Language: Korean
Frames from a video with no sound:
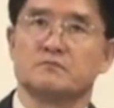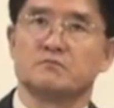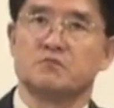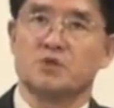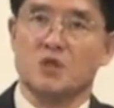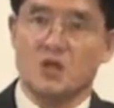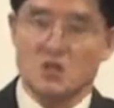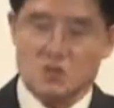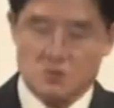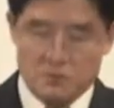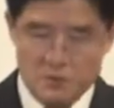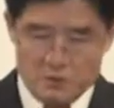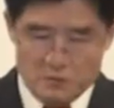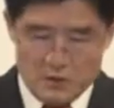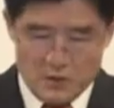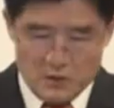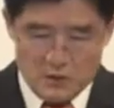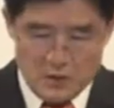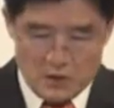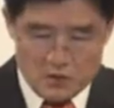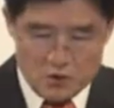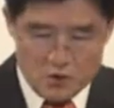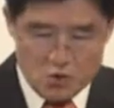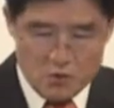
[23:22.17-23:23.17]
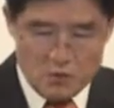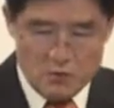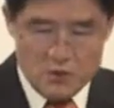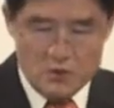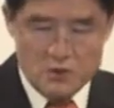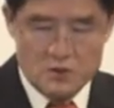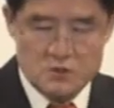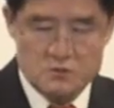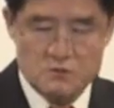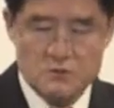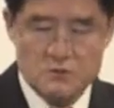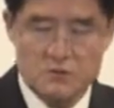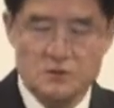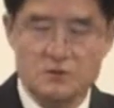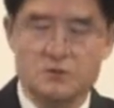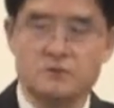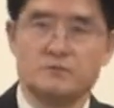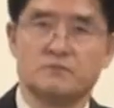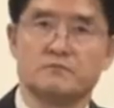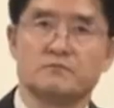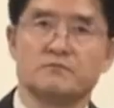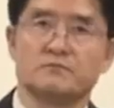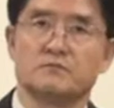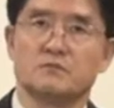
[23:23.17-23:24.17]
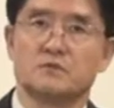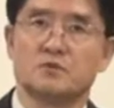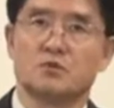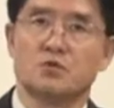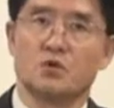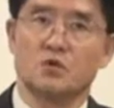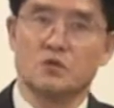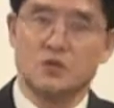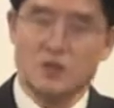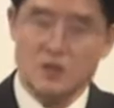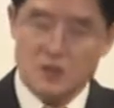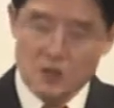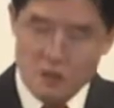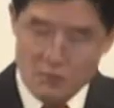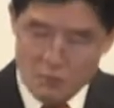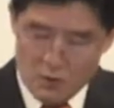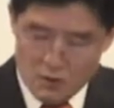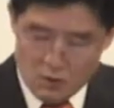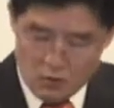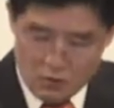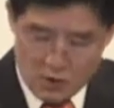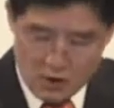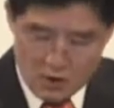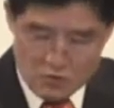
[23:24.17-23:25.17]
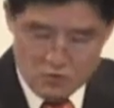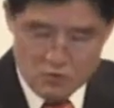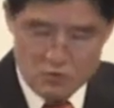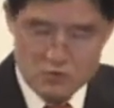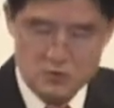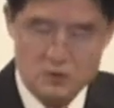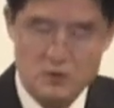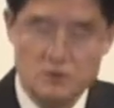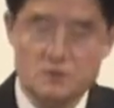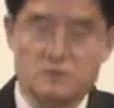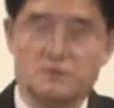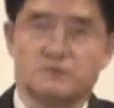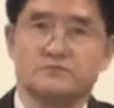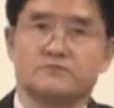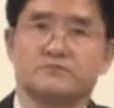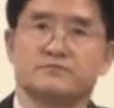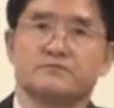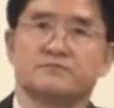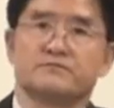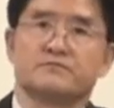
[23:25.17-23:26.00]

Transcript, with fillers: 프랑스 법정에 다시 고발했습니다. 우리 딸이 너무 억울하게 죽었다고.